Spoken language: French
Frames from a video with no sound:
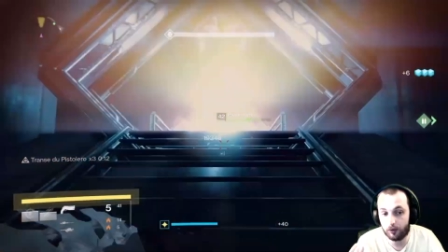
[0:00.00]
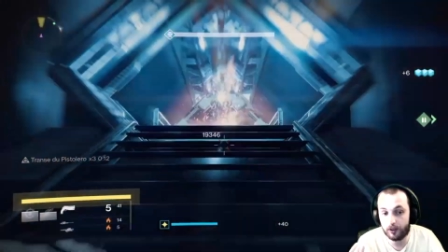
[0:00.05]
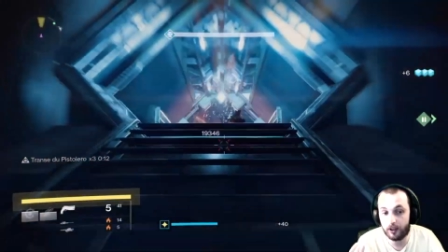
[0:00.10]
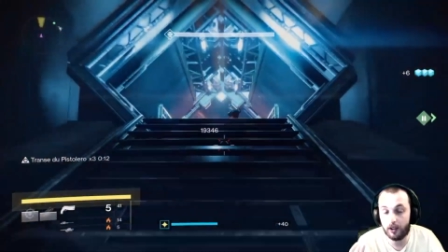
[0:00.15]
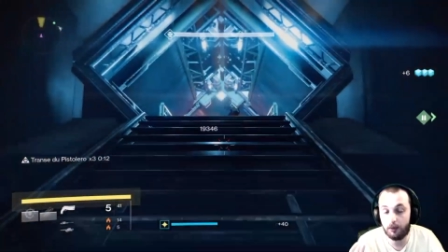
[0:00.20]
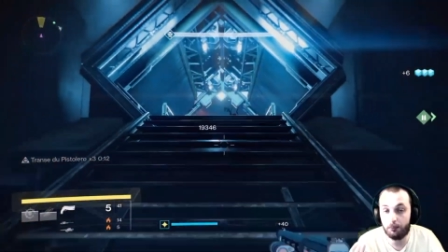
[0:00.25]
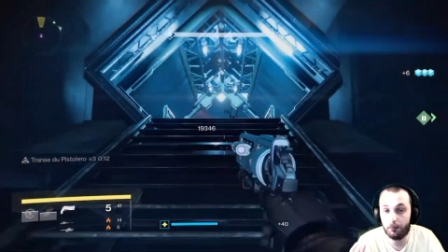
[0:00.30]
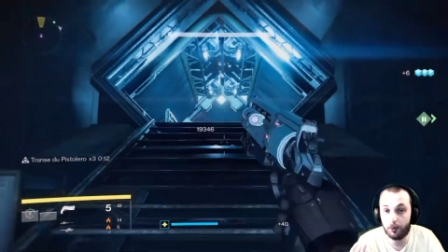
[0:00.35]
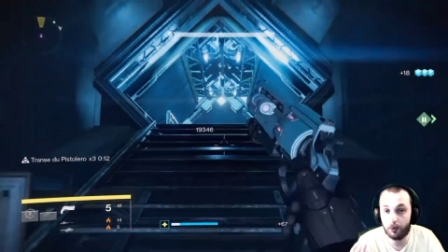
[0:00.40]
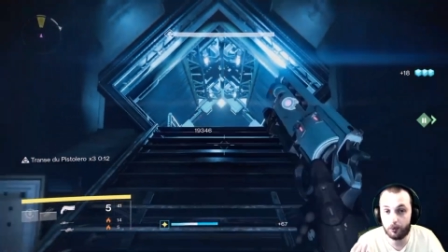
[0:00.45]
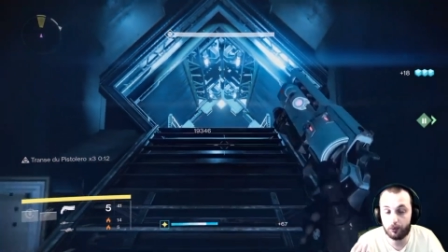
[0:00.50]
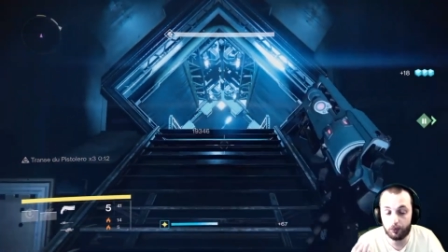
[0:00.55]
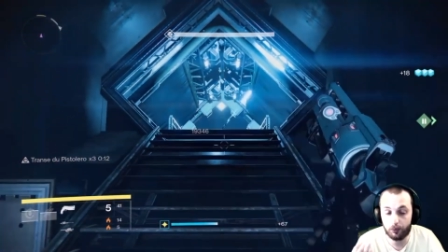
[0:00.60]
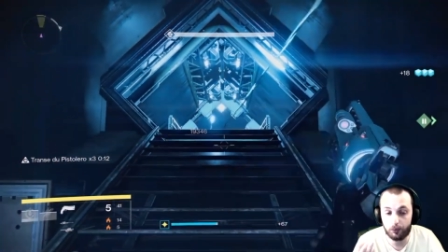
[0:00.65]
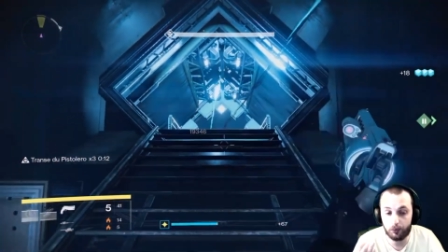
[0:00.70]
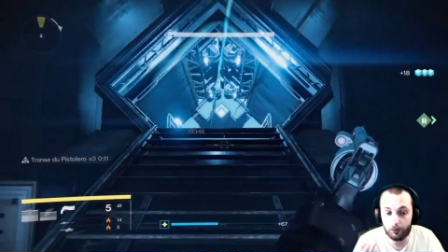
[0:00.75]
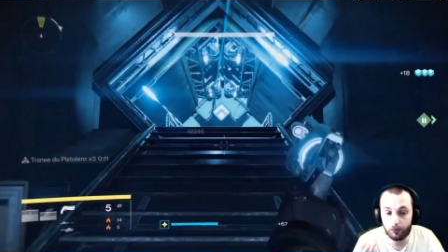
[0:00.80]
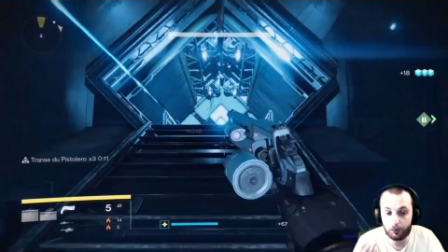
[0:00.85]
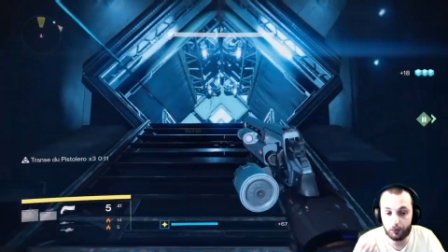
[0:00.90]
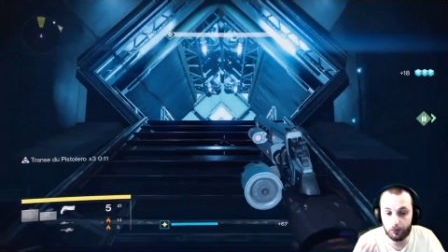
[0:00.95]
sur le timer
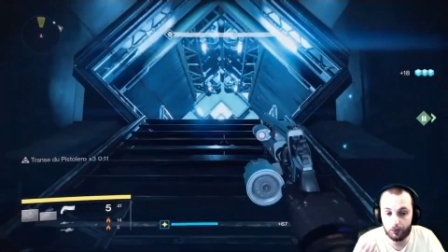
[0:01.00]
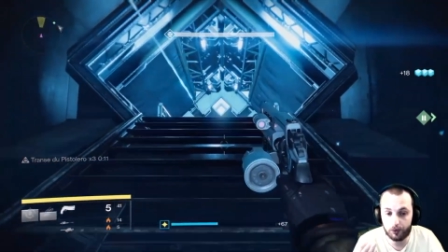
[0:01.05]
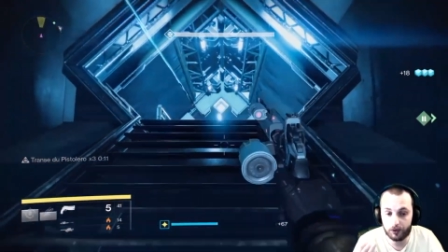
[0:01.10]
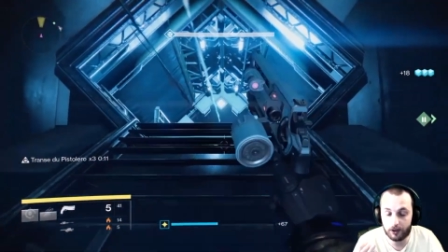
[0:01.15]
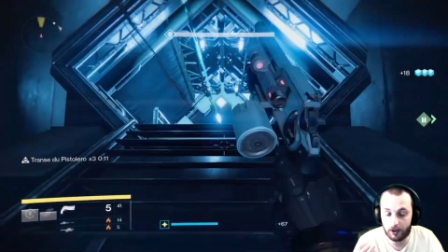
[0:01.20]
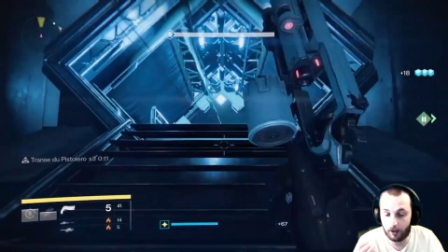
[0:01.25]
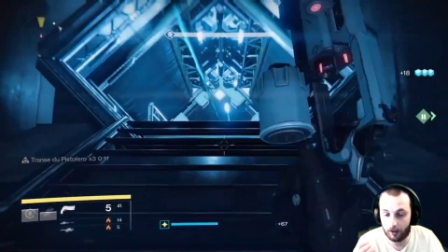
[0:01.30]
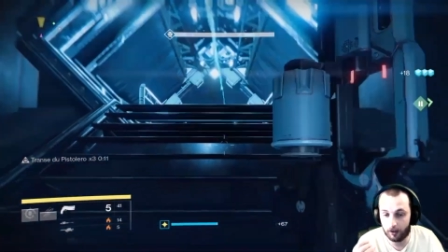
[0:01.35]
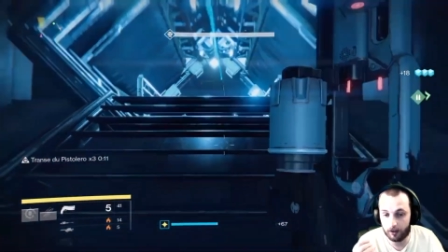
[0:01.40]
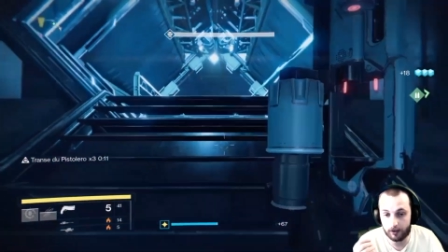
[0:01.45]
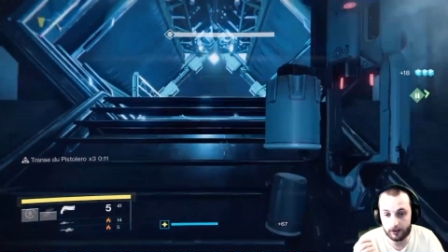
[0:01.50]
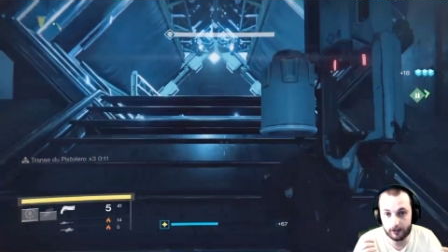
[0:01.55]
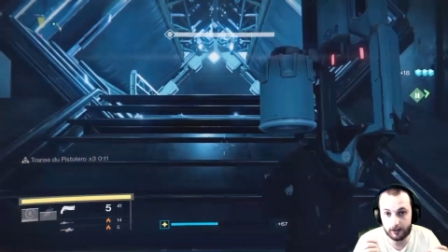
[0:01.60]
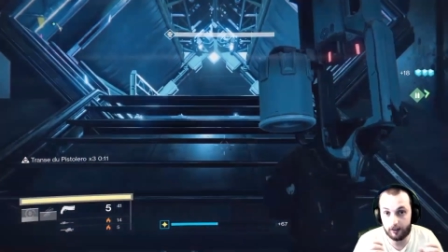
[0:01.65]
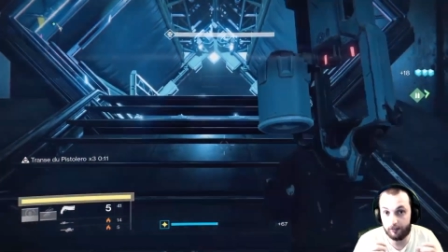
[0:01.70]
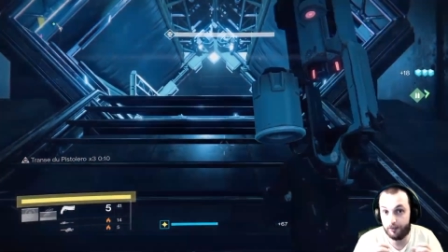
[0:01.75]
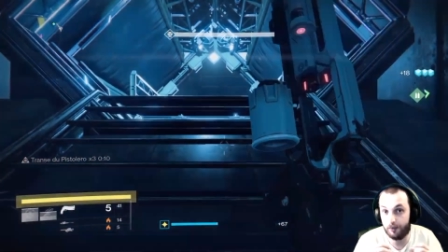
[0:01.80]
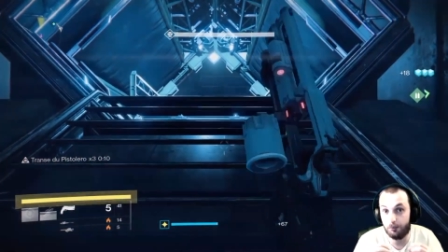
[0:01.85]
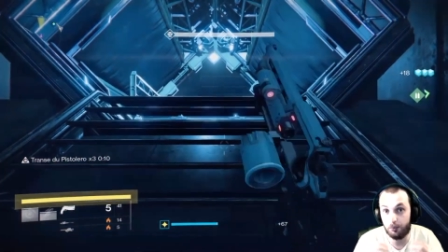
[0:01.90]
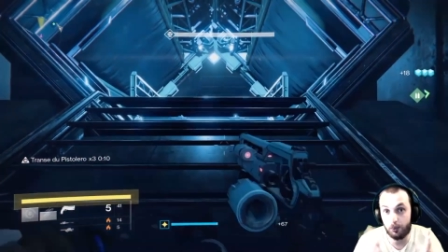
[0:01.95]
du, truc.
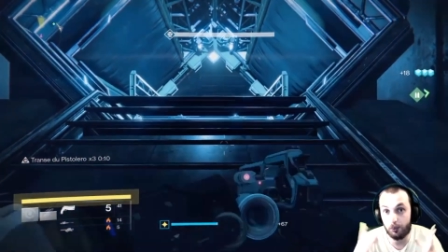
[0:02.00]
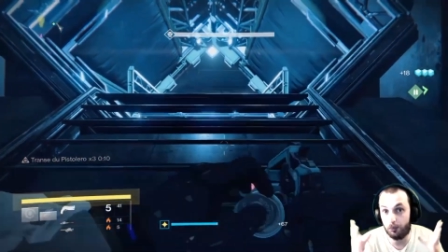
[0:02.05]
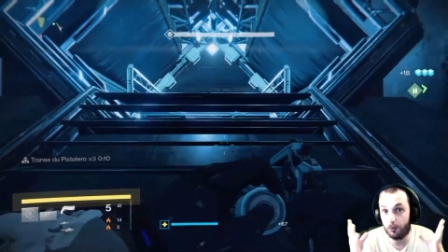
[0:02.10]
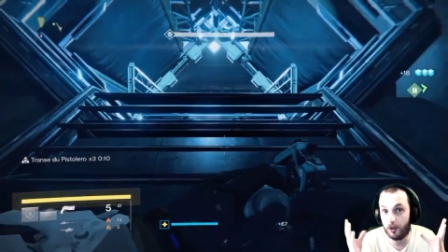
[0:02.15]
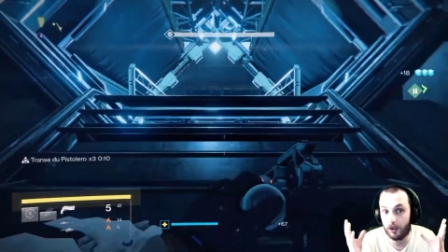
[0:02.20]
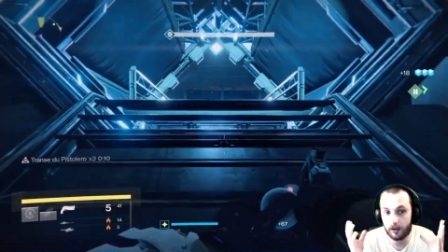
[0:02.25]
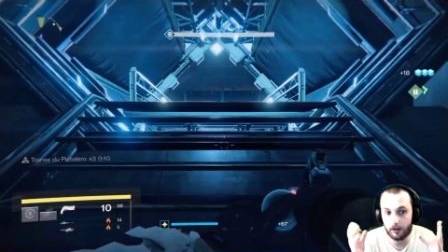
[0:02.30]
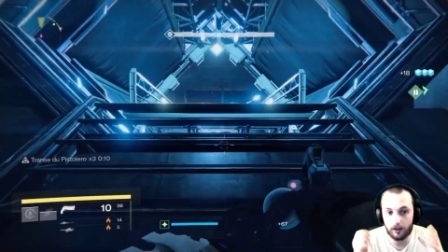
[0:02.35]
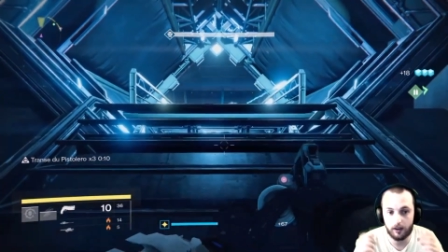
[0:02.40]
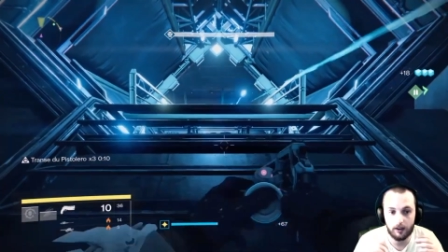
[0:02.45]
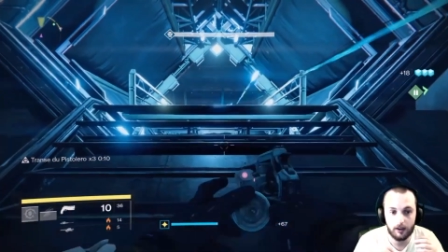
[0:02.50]
Ça, ça fait boum.